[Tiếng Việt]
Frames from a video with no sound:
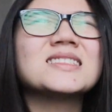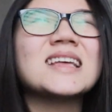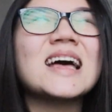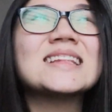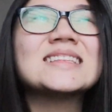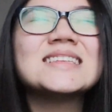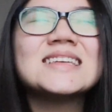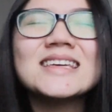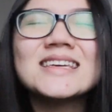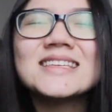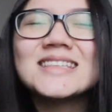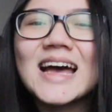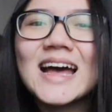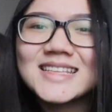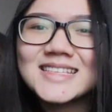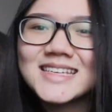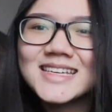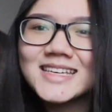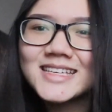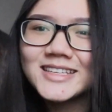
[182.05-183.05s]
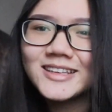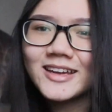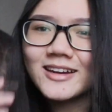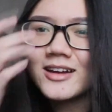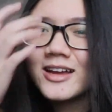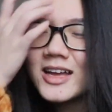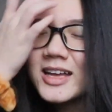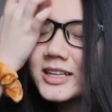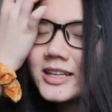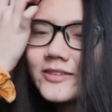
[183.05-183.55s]
Tati Tati nè
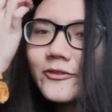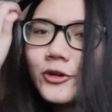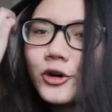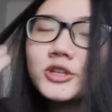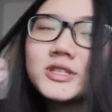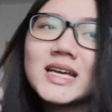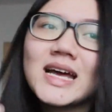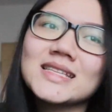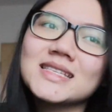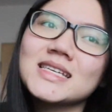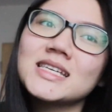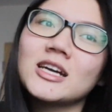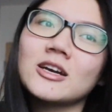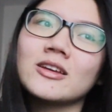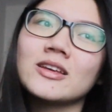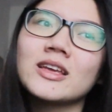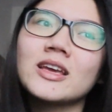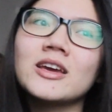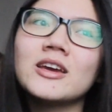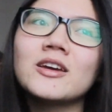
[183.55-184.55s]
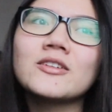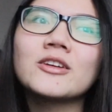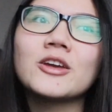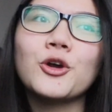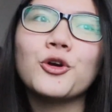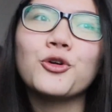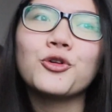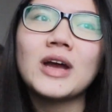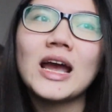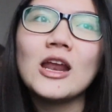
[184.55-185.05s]
thì rồi Tati nọ này kia
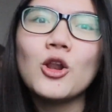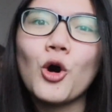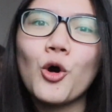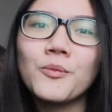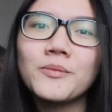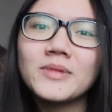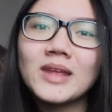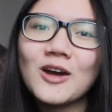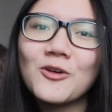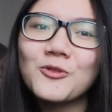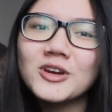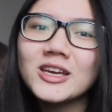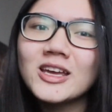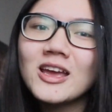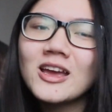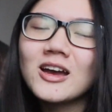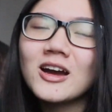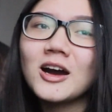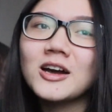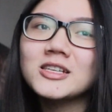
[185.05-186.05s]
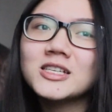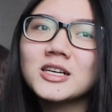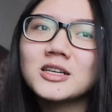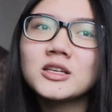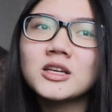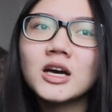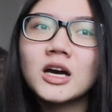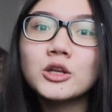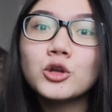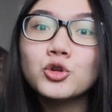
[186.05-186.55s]
kiểu cãi lộn nhau ấy ở
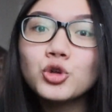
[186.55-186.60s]
trên uh,